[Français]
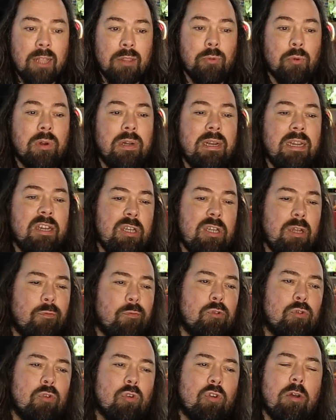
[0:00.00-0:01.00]
Donc les
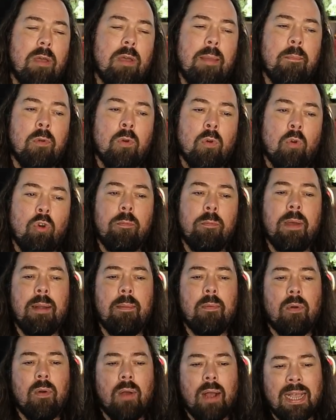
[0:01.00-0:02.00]
chiffres sont quand même
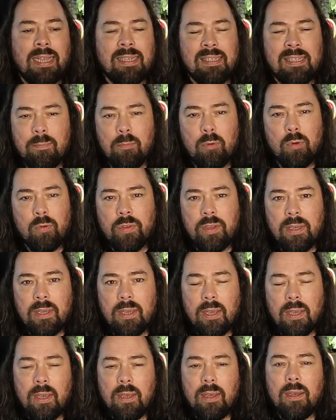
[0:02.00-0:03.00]
globalement assez mauvais